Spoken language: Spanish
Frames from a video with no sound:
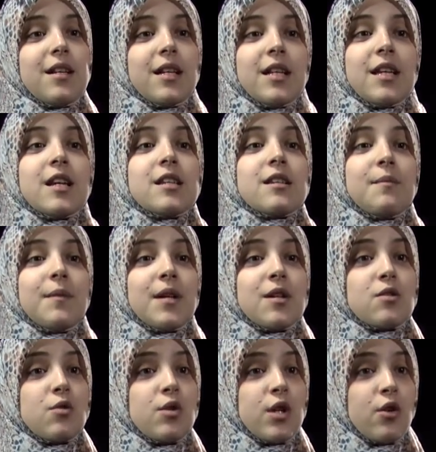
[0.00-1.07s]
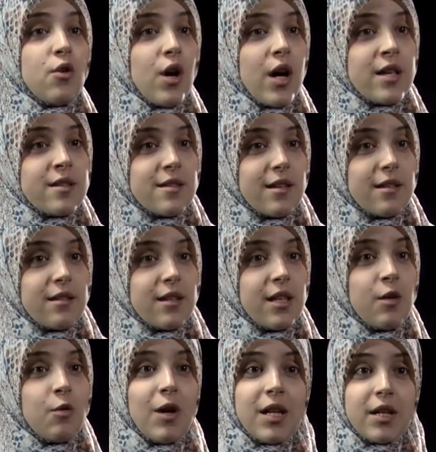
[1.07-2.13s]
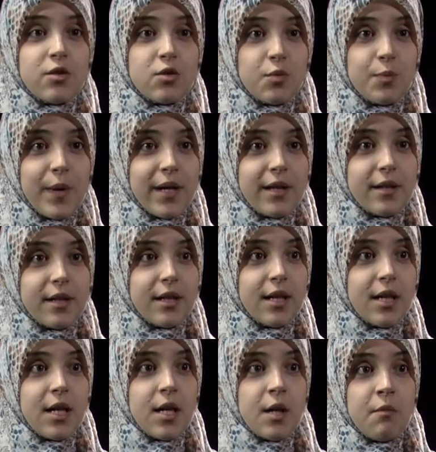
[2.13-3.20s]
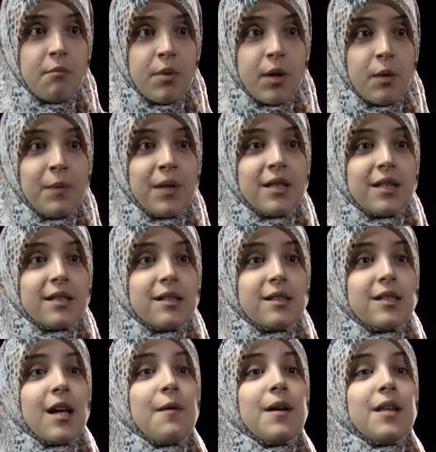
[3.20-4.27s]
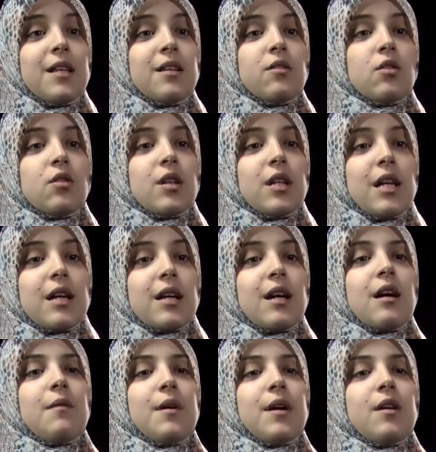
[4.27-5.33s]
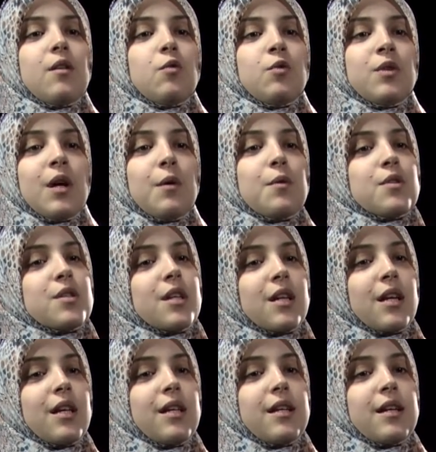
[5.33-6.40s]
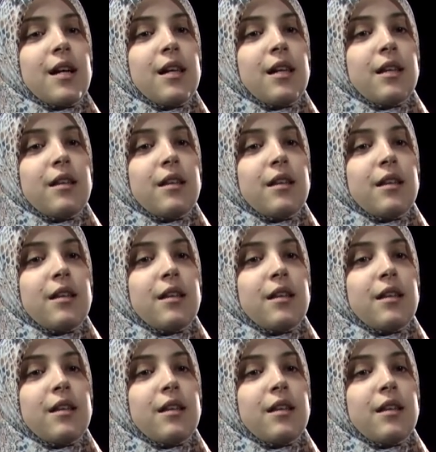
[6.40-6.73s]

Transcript: quería llamar a su hijo Asad, igual que su padre, pero mientras estaba dentro de la cava, una voz angelical le